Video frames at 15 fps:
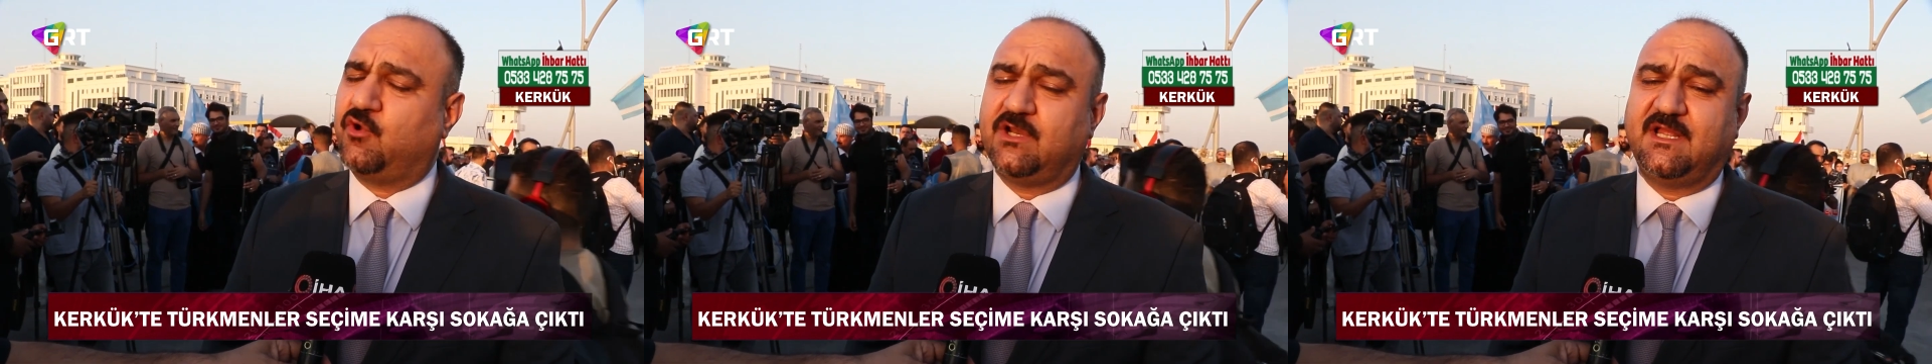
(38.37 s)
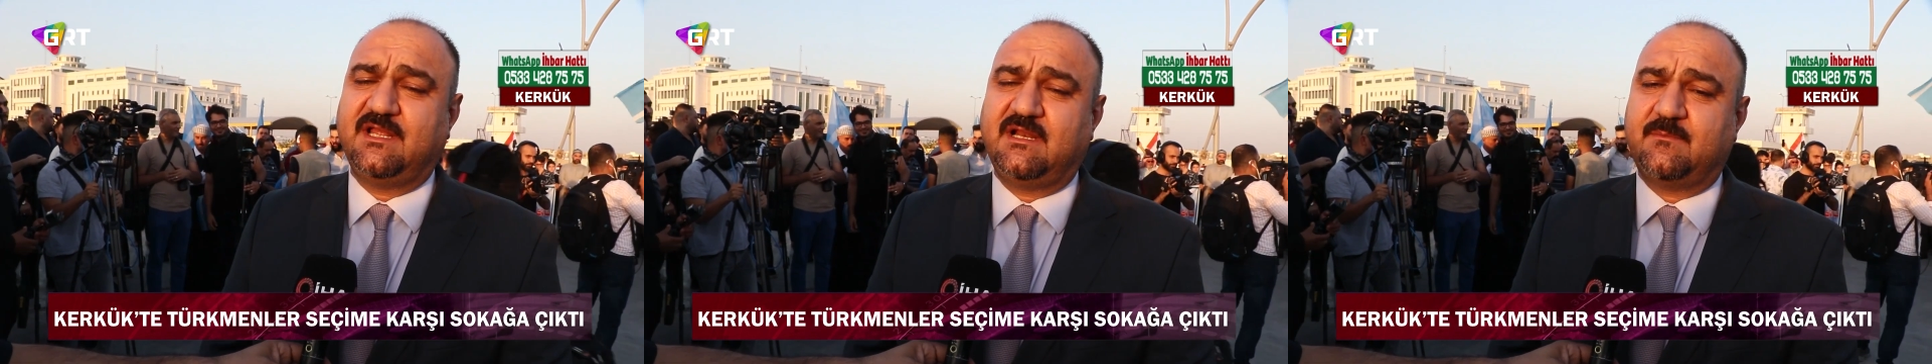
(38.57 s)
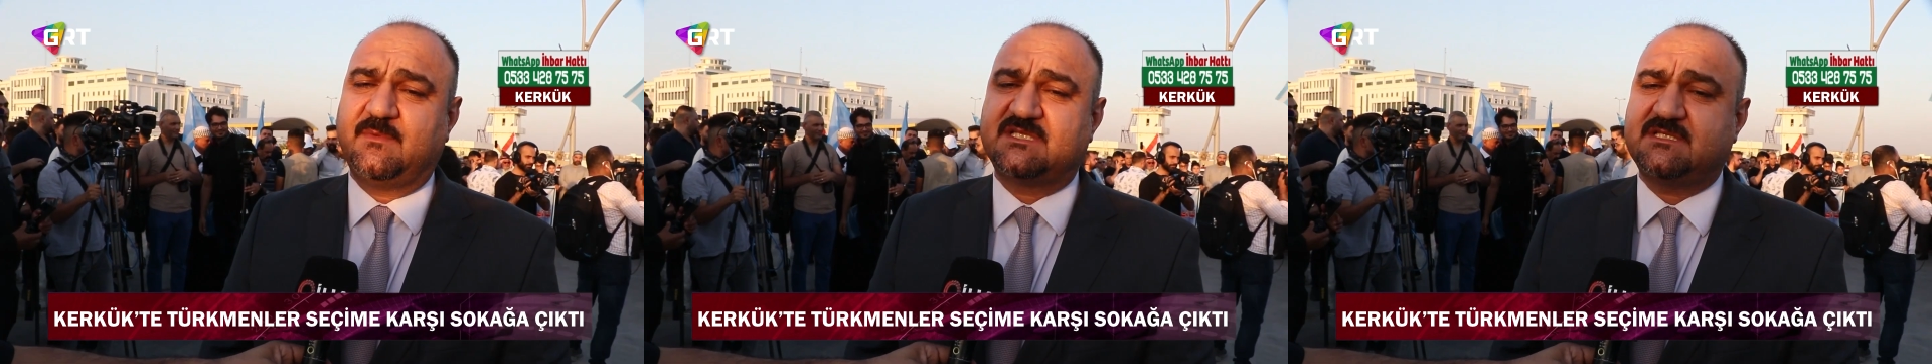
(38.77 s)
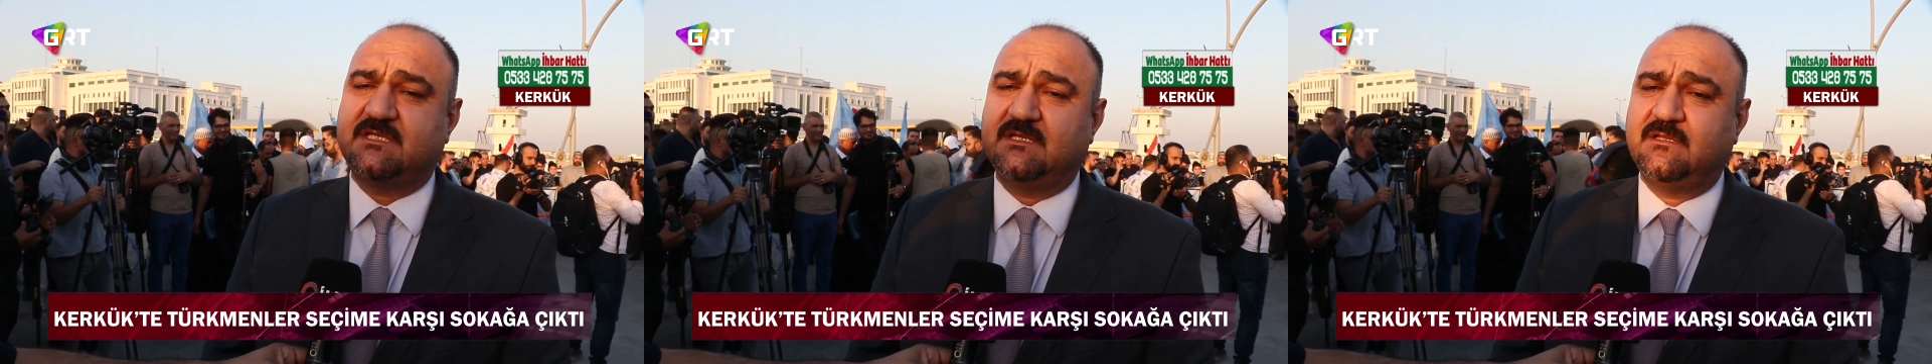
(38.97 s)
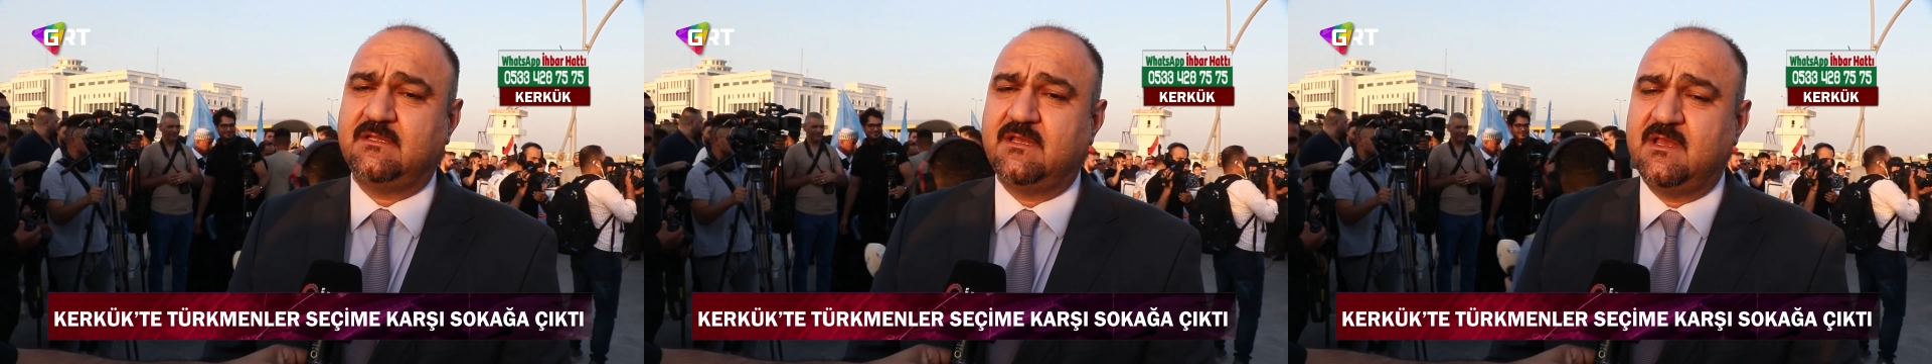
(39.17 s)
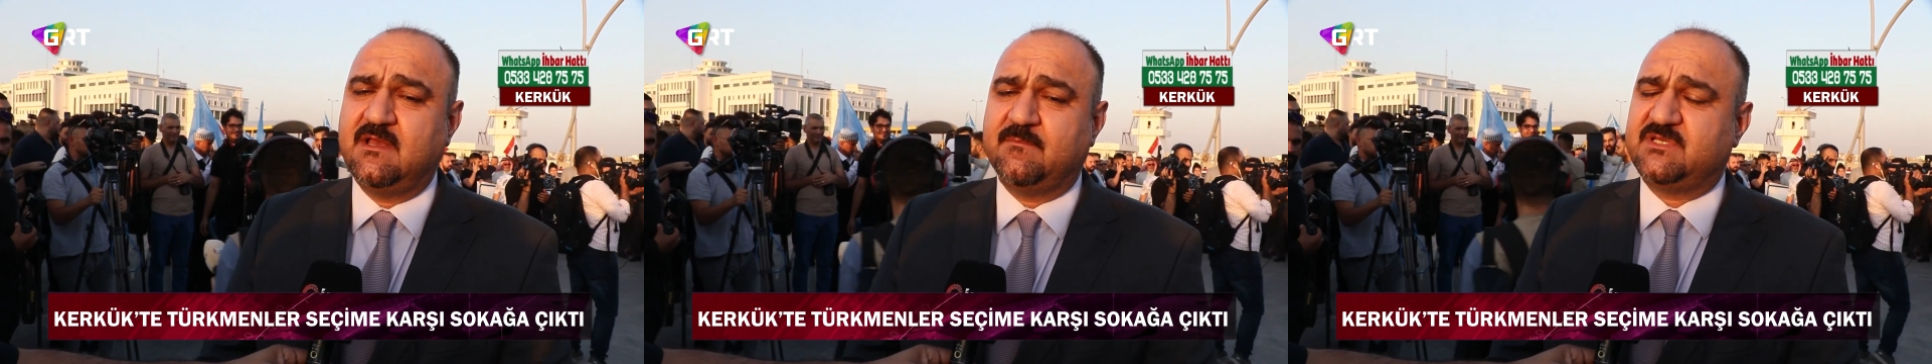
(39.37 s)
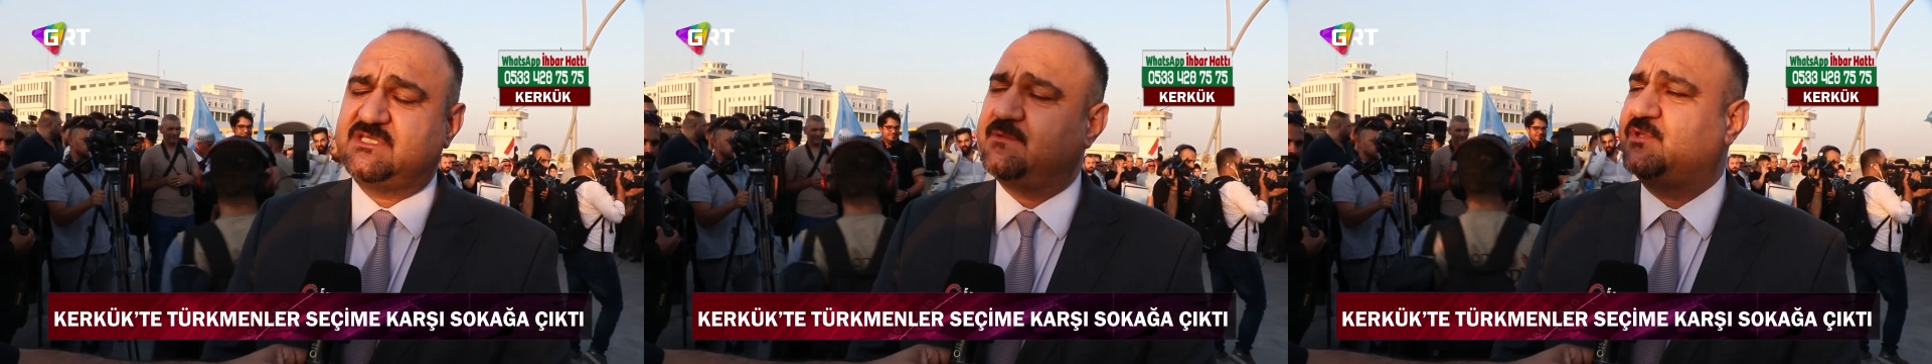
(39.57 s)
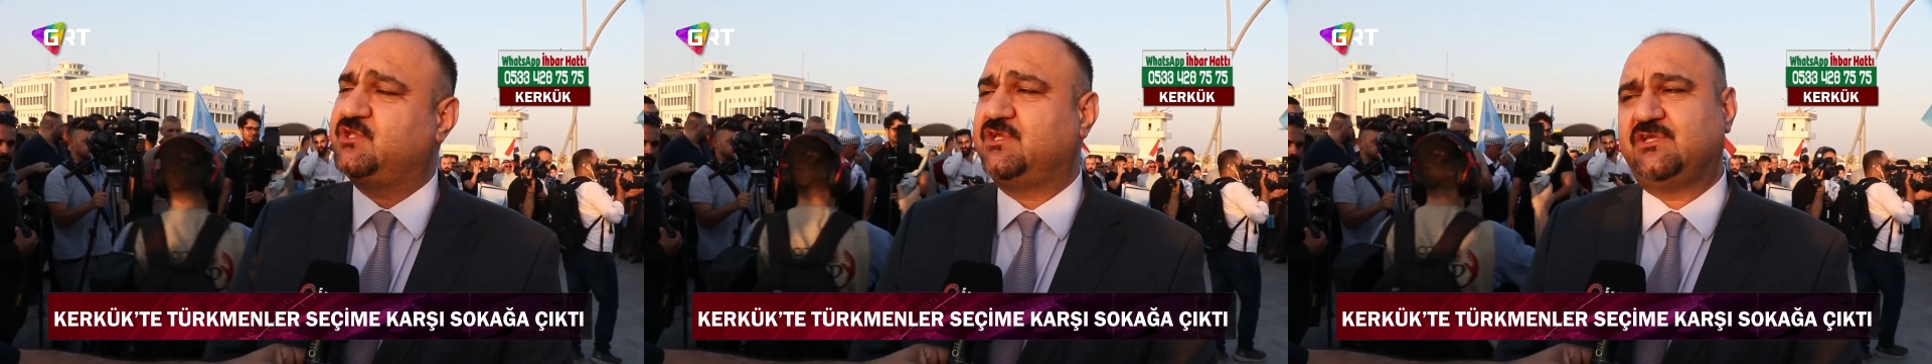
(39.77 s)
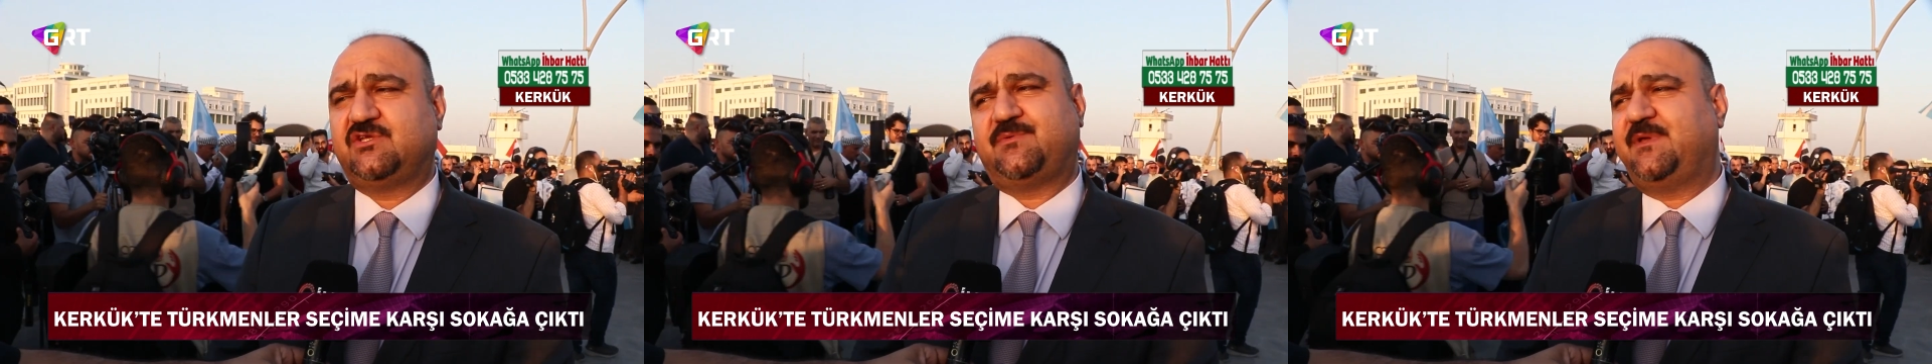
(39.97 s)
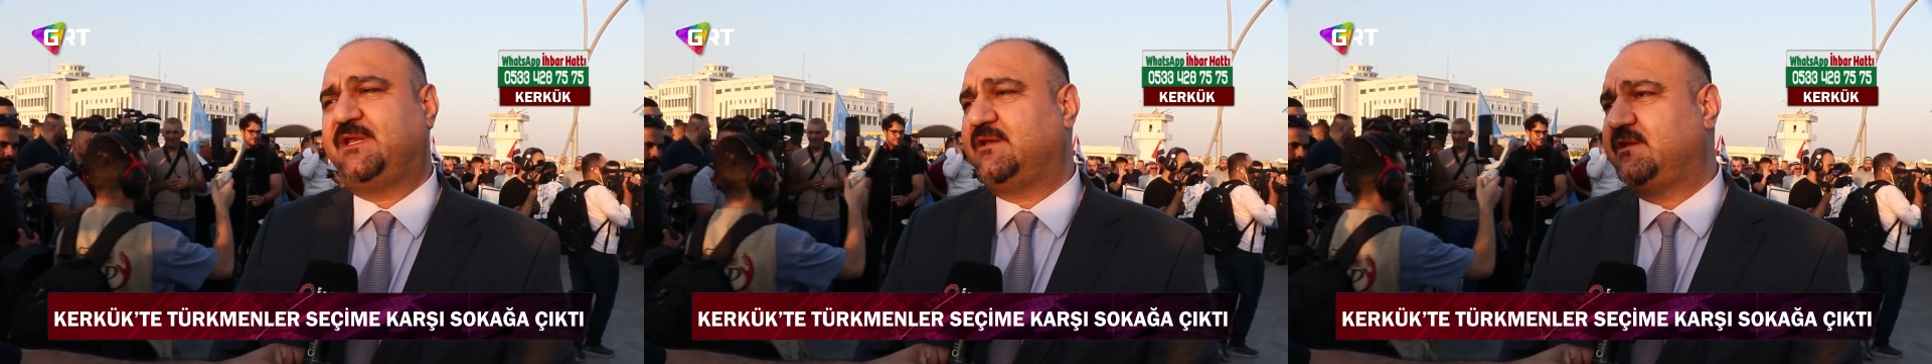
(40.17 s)
onaylaması bizim için
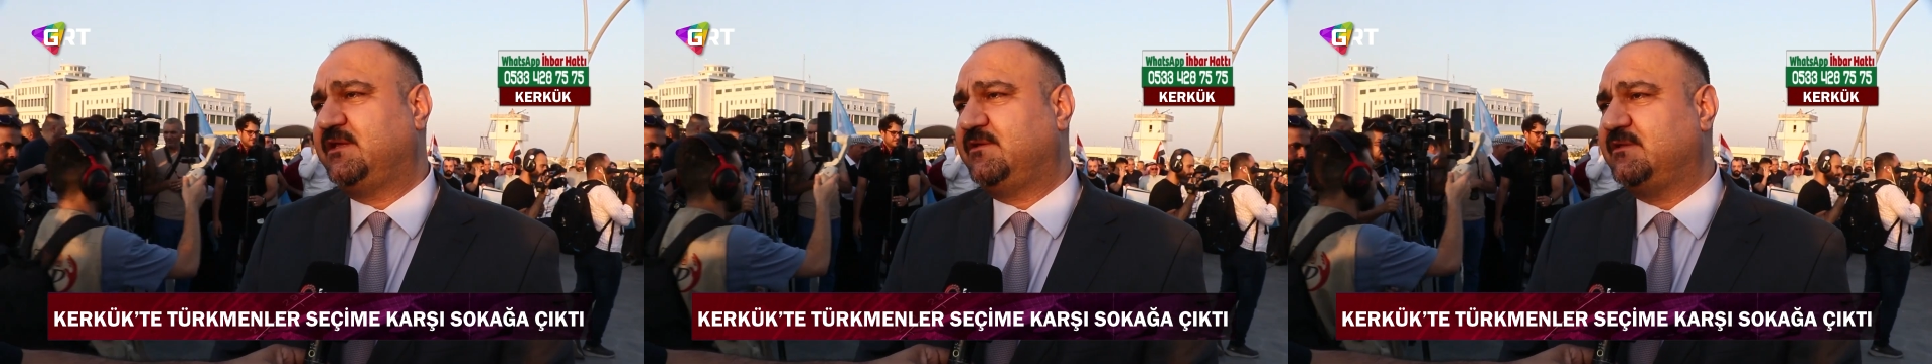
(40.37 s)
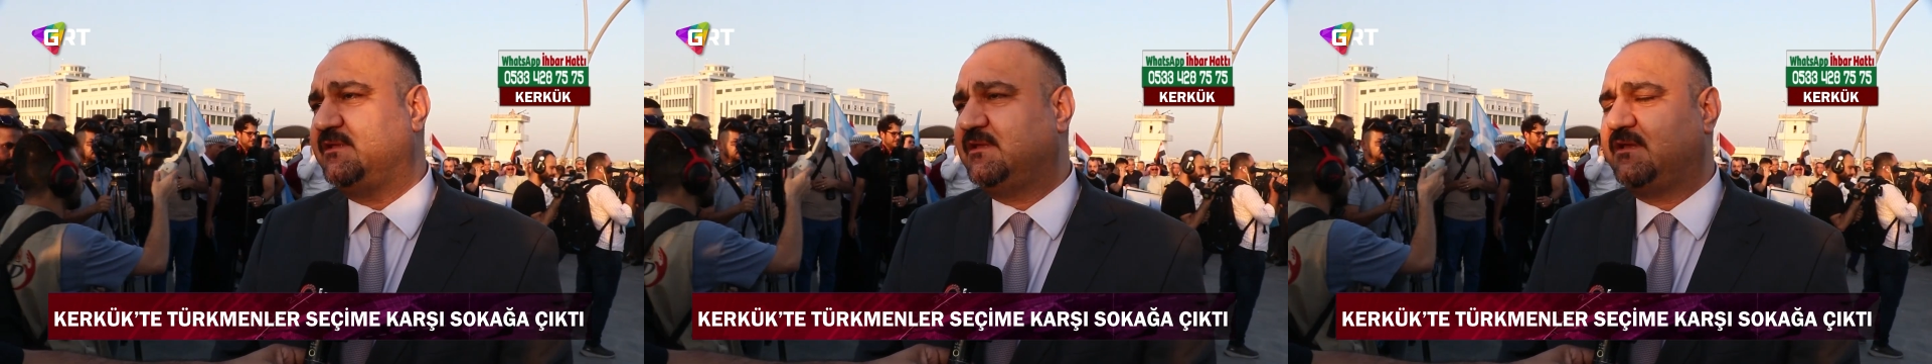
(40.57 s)
hiçbir e,